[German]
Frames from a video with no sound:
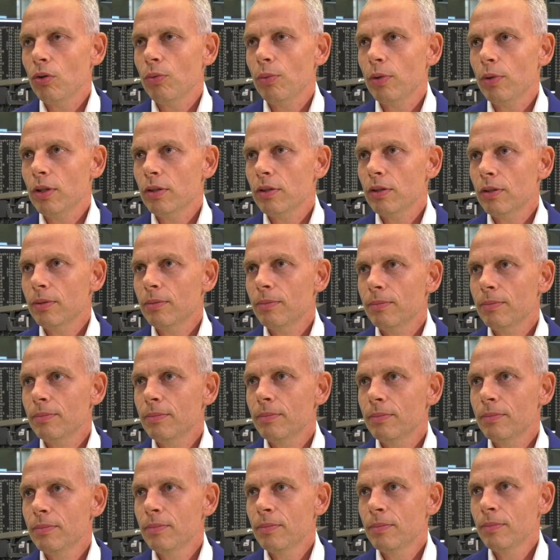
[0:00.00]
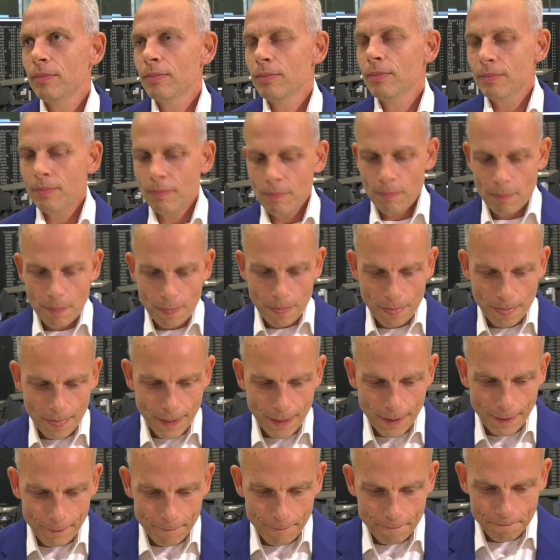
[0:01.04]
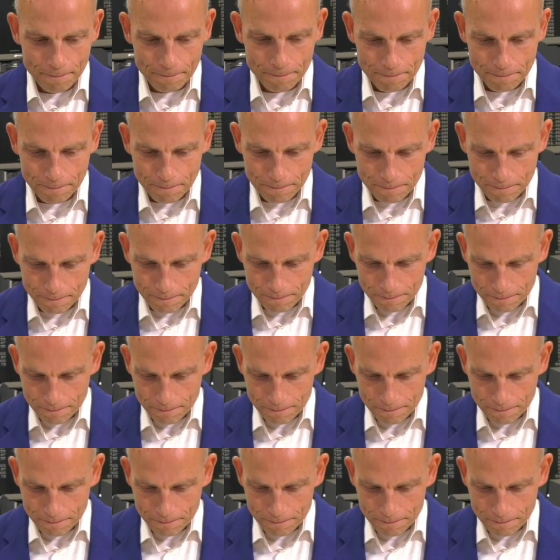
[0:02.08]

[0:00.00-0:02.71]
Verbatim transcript: auswirkt. Die Börse hier spiegelt ja